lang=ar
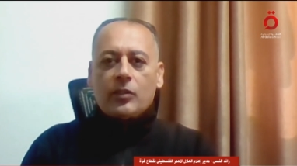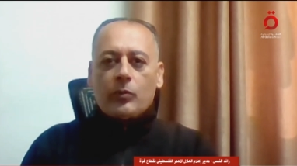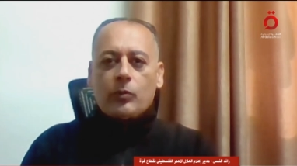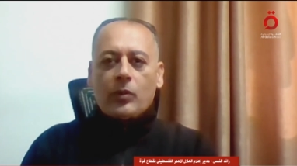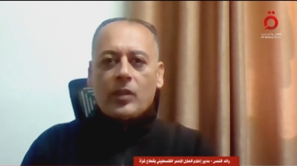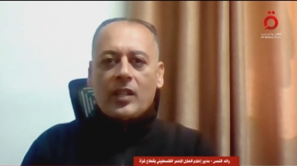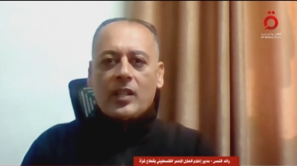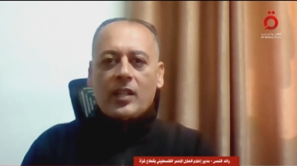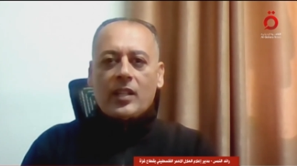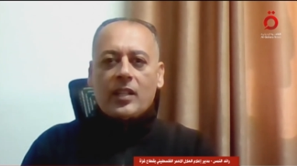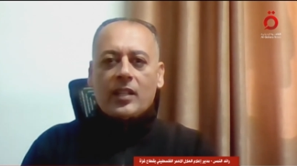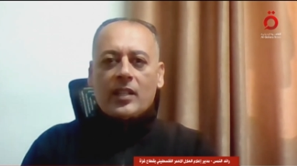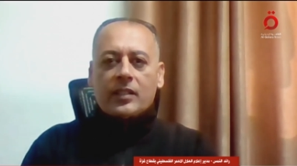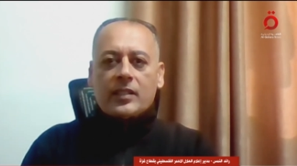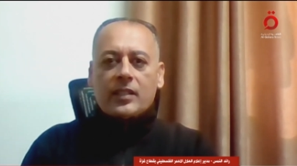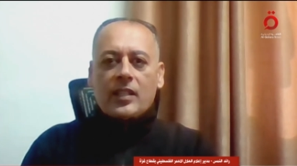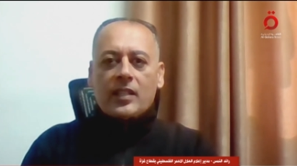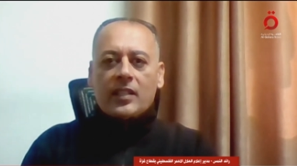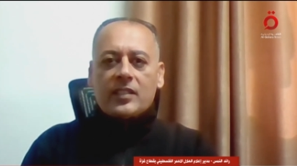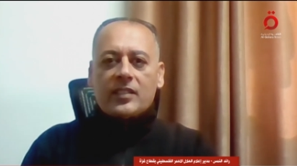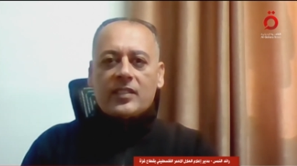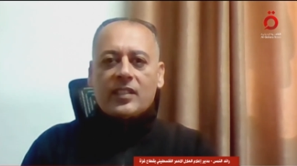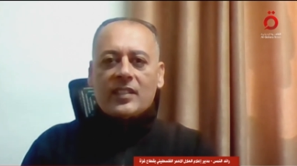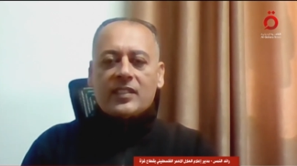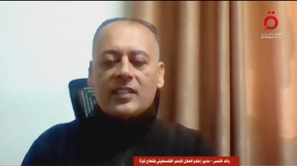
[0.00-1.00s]

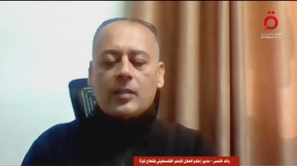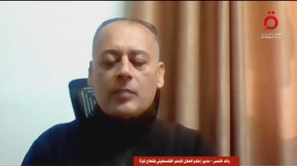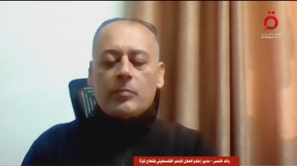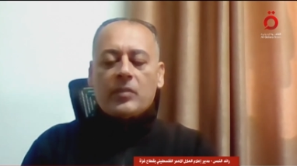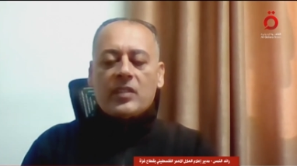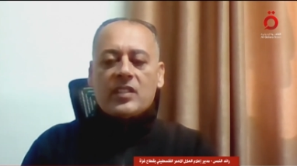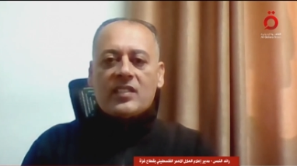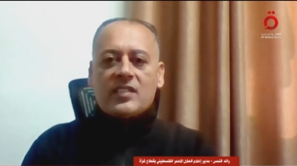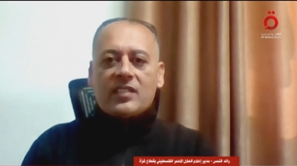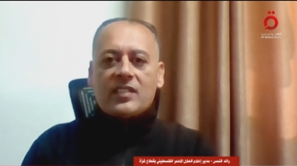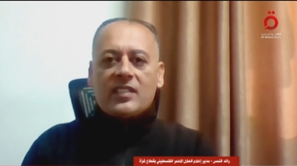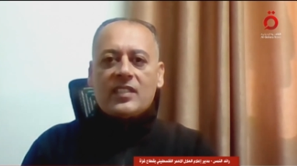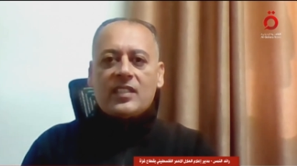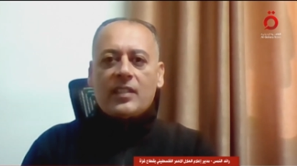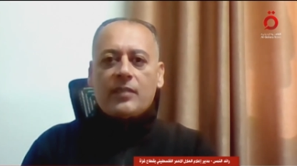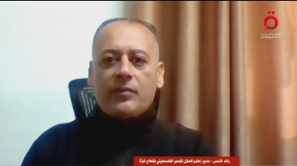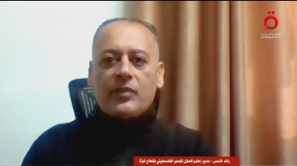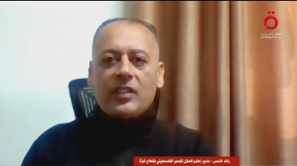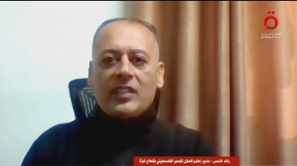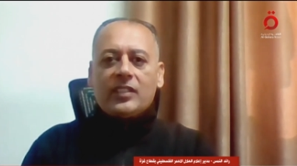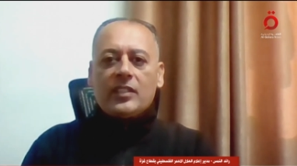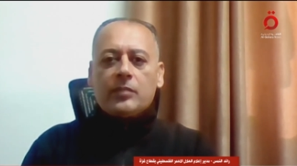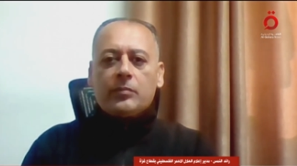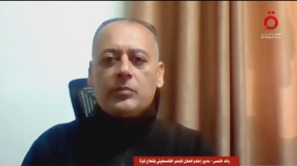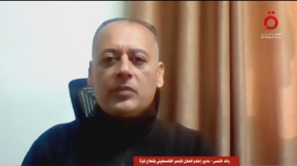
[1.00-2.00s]
وايضا تم
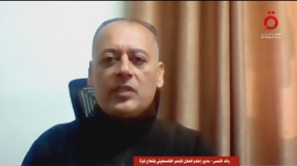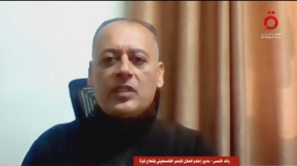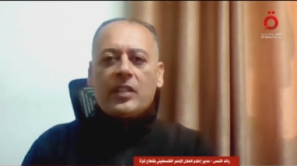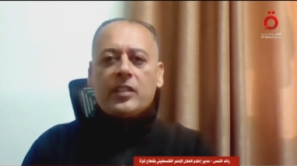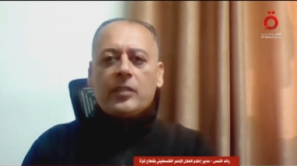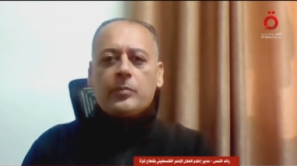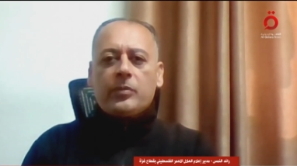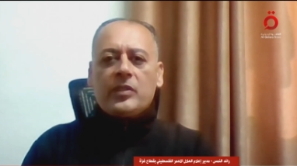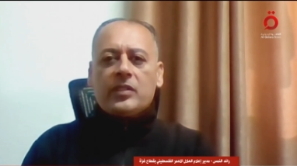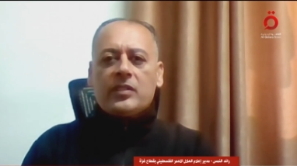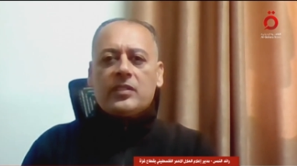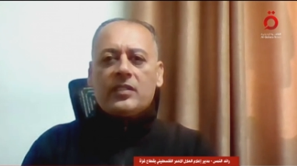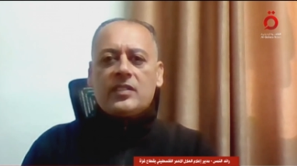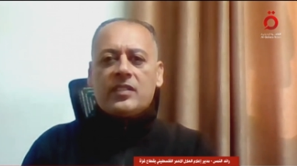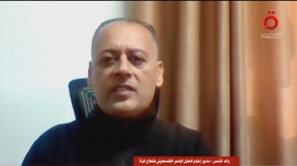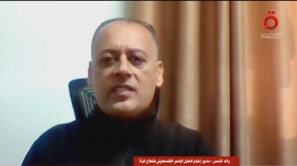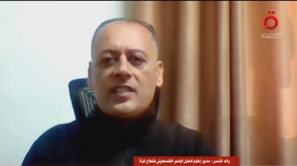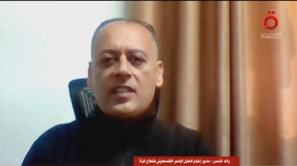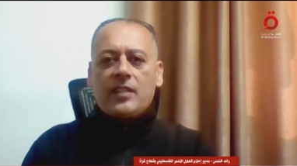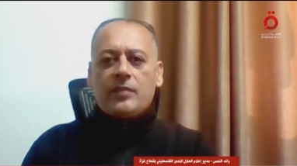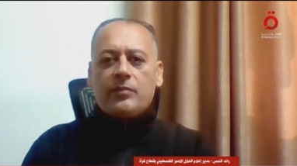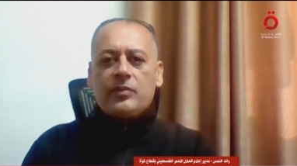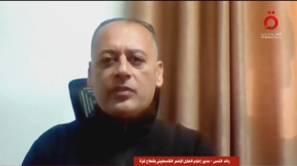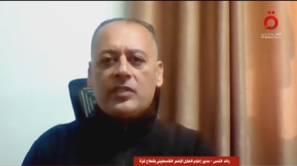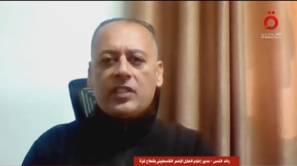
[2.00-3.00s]
استهداف عدد من عربات
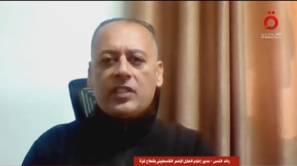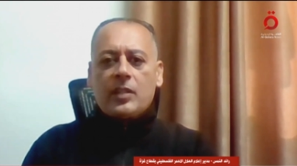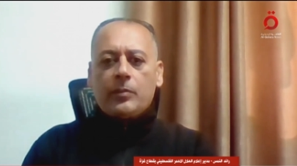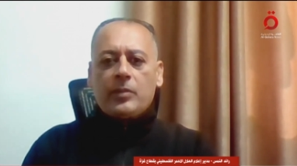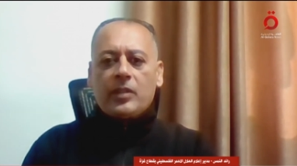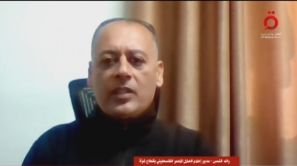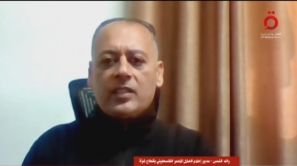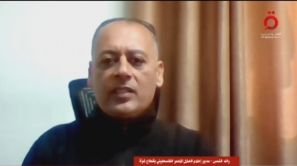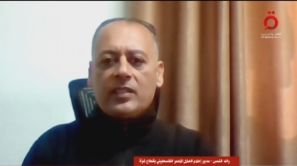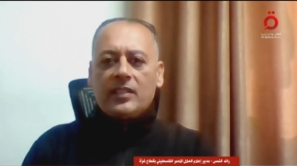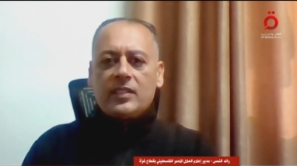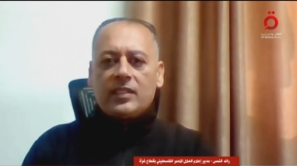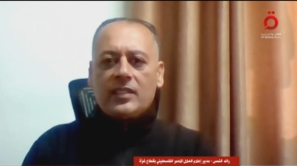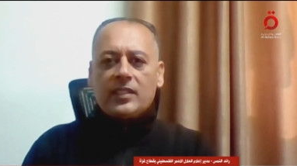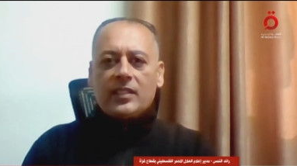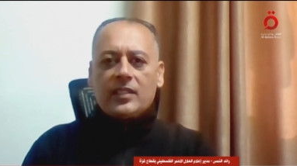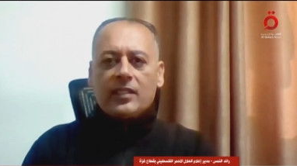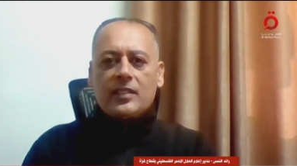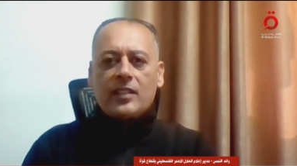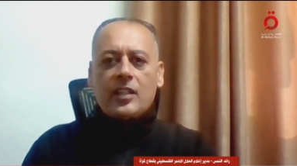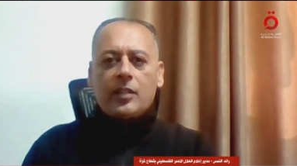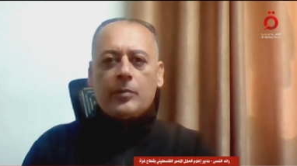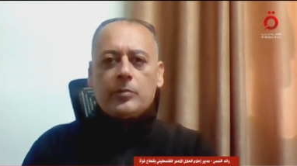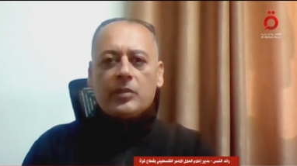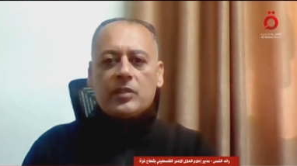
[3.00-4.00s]
الاسعاف التابعه للهلال
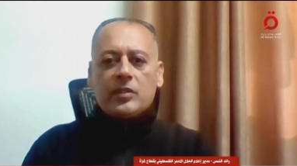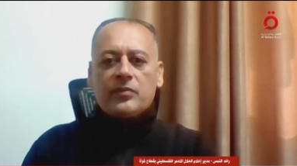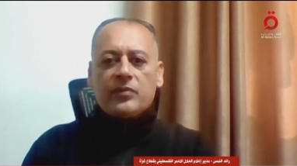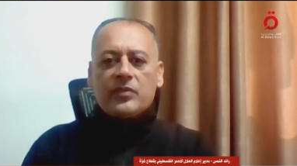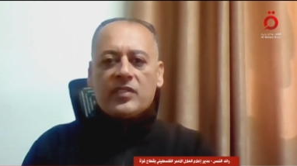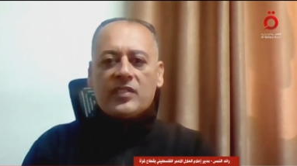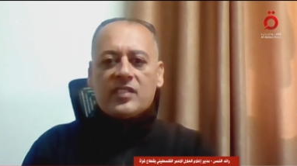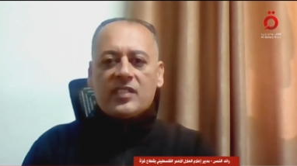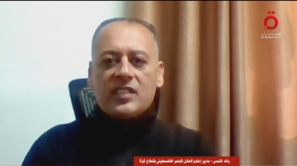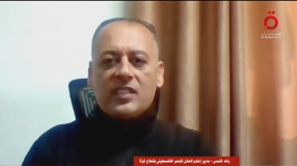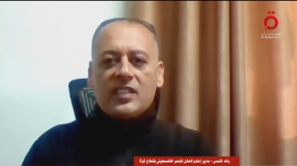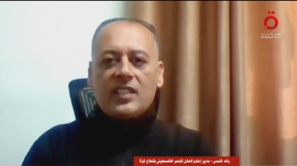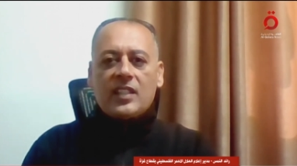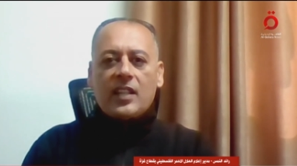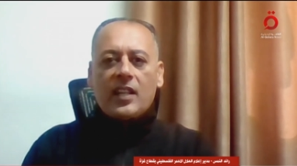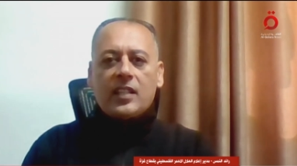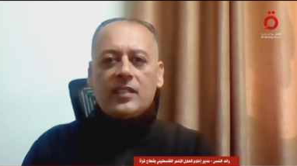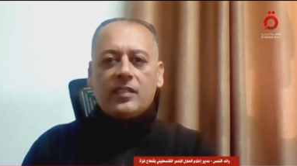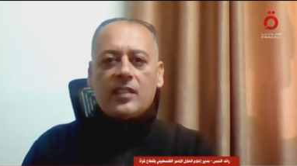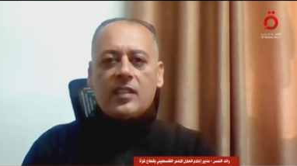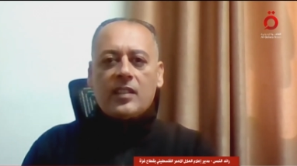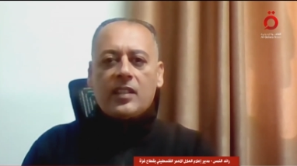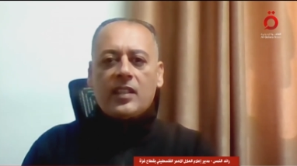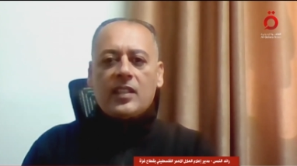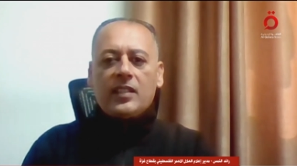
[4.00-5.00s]
الاحمر الفلسطيني ادى
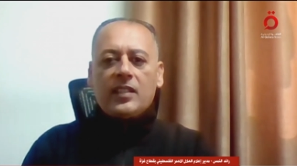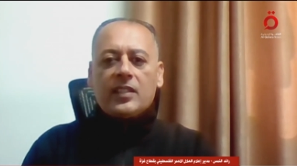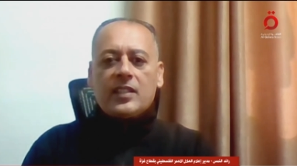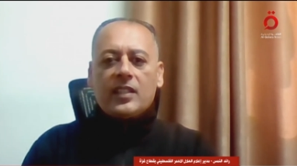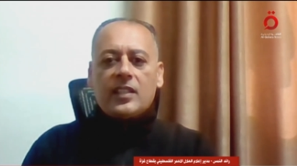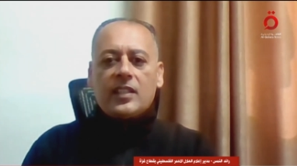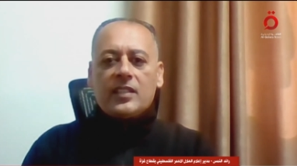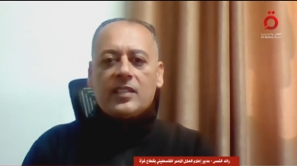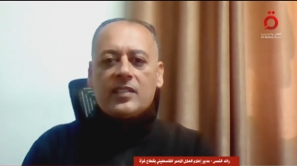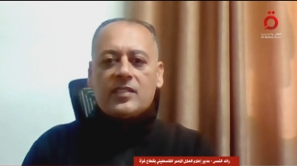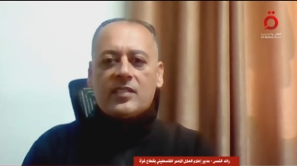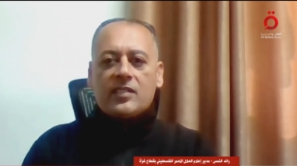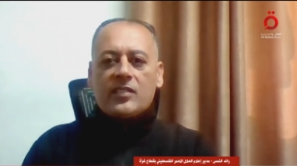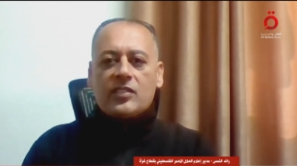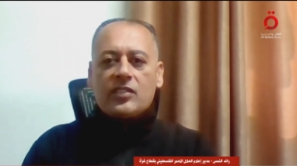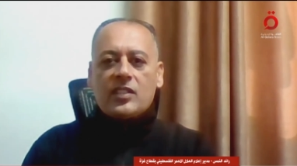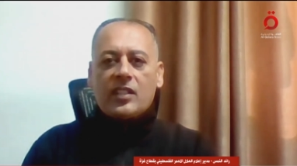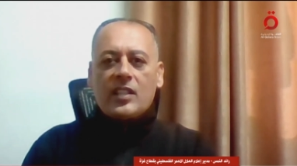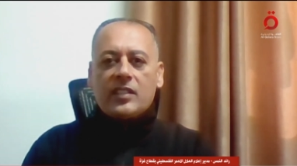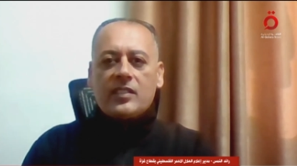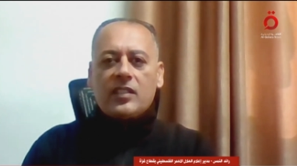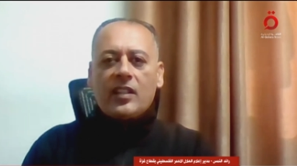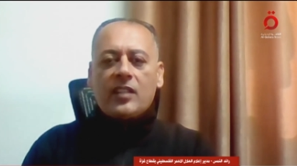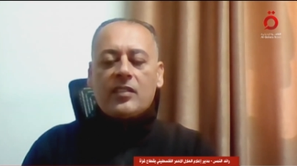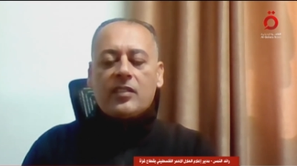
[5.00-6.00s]
ذلك الى
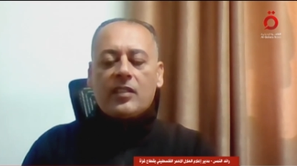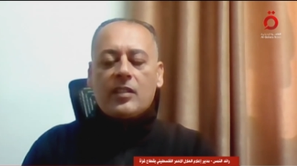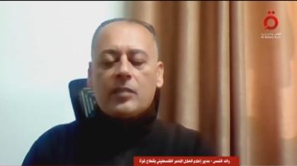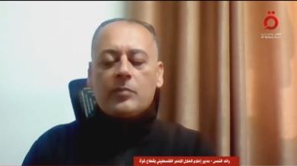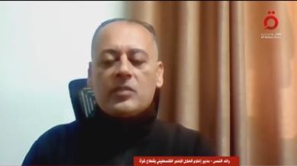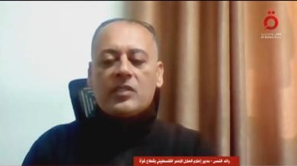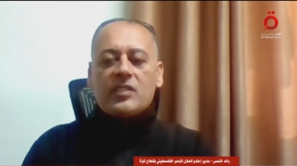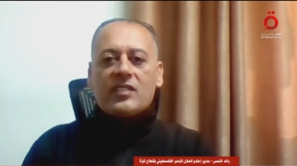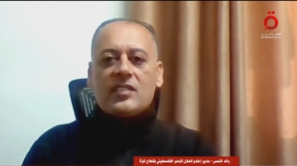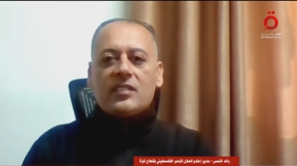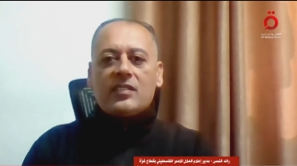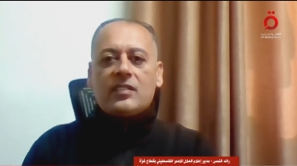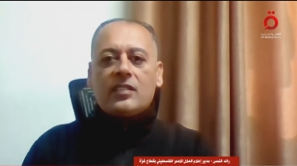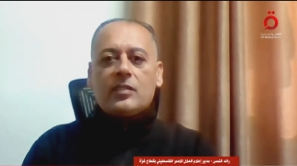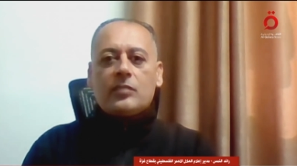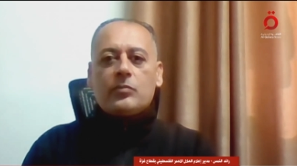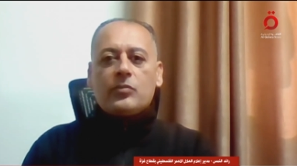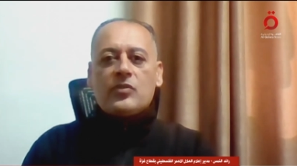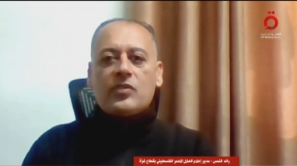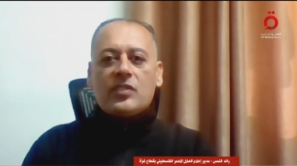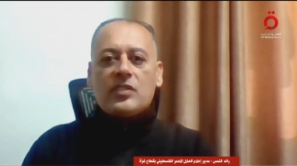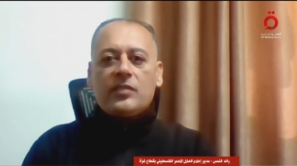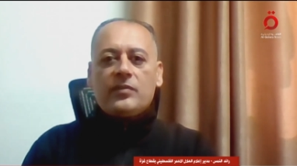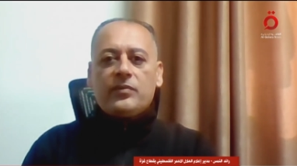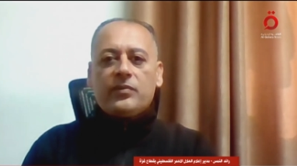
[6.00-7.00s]
استشهاد اكثر من سته